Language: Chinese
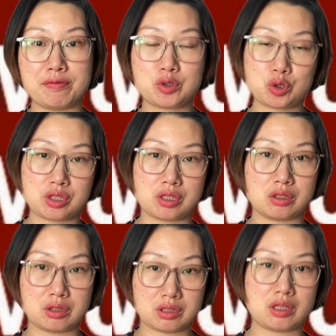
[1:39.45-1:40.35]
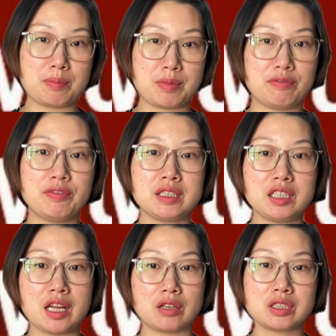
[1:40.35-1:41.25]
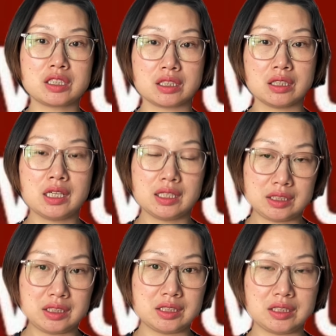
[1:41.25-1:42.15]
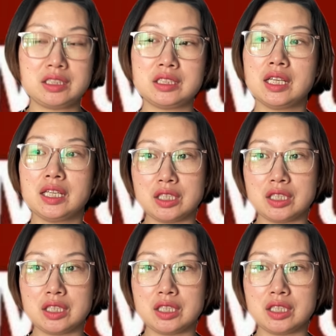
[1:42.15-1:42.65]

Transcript: 就是这个免费医疗的这个体系。